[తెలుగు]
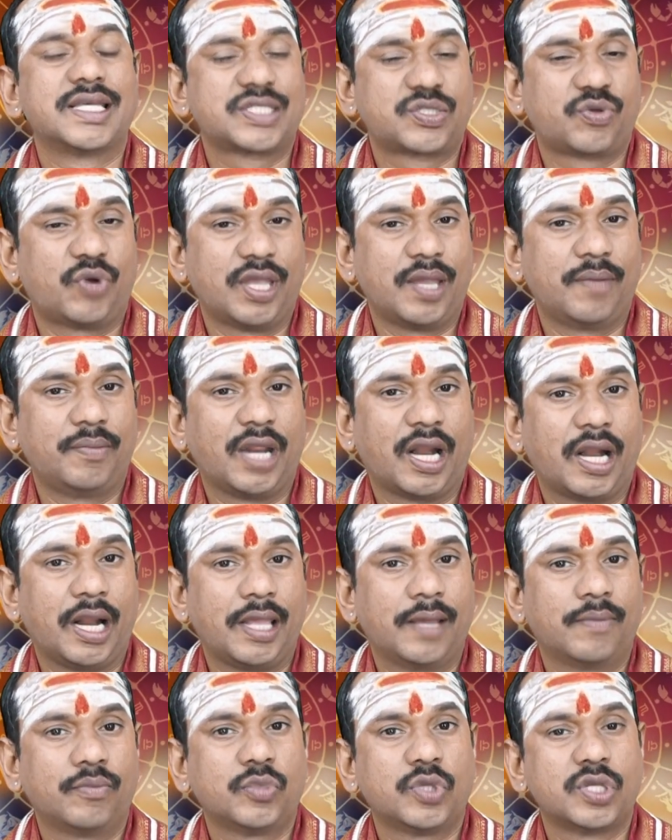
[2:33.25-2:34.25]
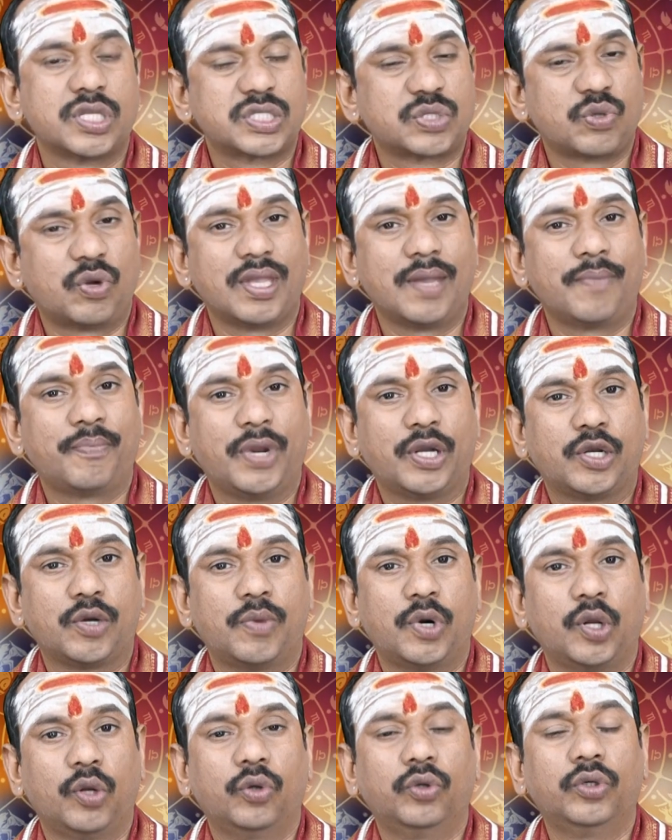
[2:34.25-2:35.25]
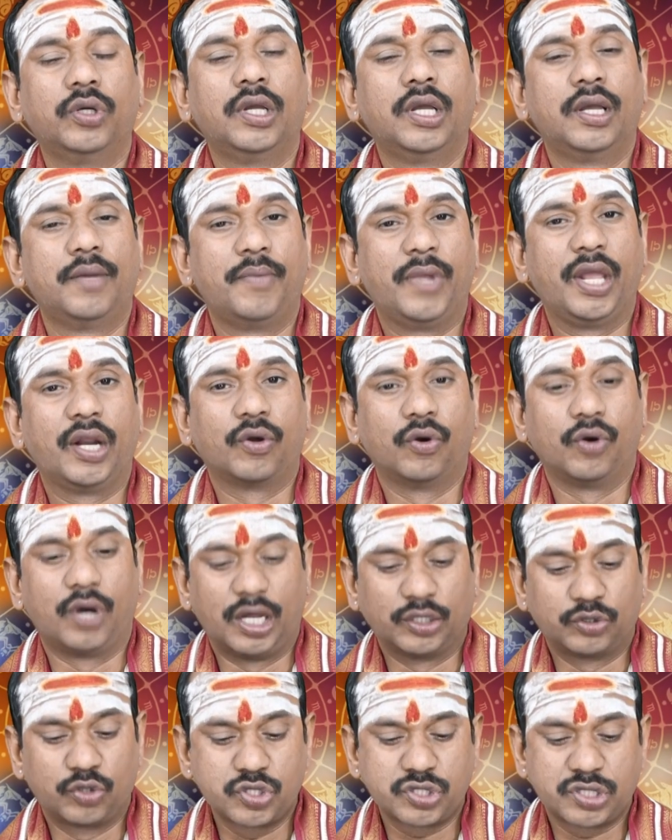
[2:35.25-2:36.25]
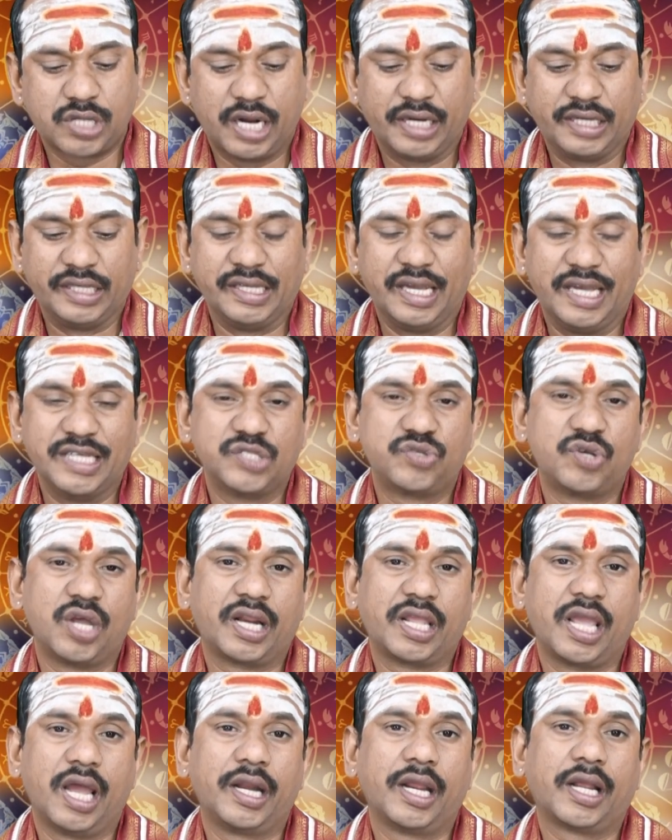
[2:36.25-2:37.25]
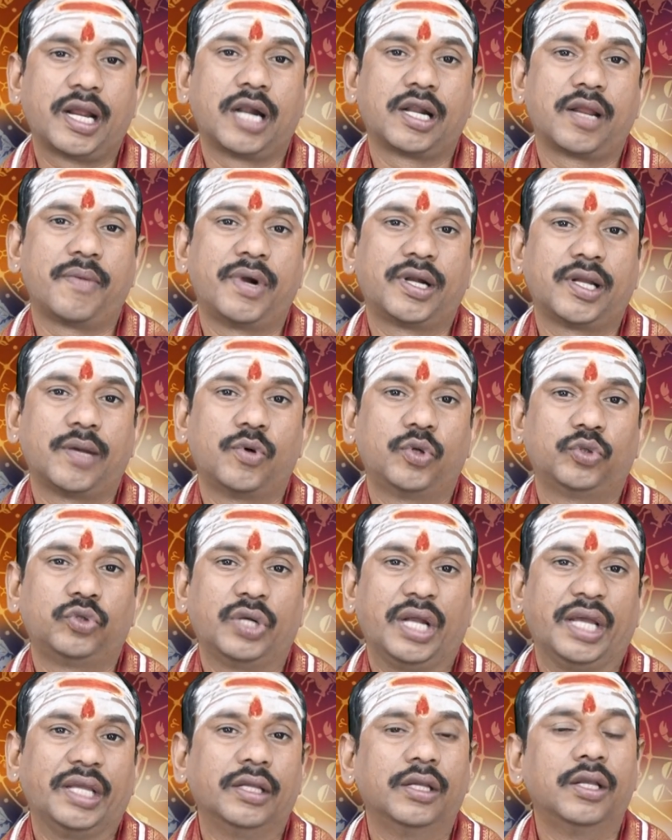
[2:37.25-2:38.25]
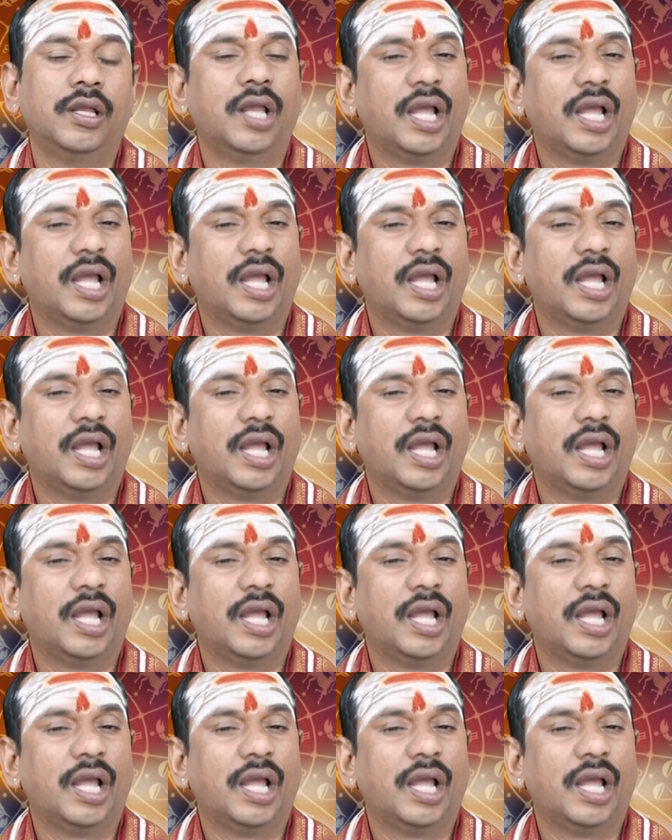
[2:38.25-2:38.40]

స్వయం నిర్ణయం స్వయం పెట్టుబడులు మీకు అదృష్టాన్ని ఐశ్వర్యాన్ని కట్టబెట్టబోతున్నాయి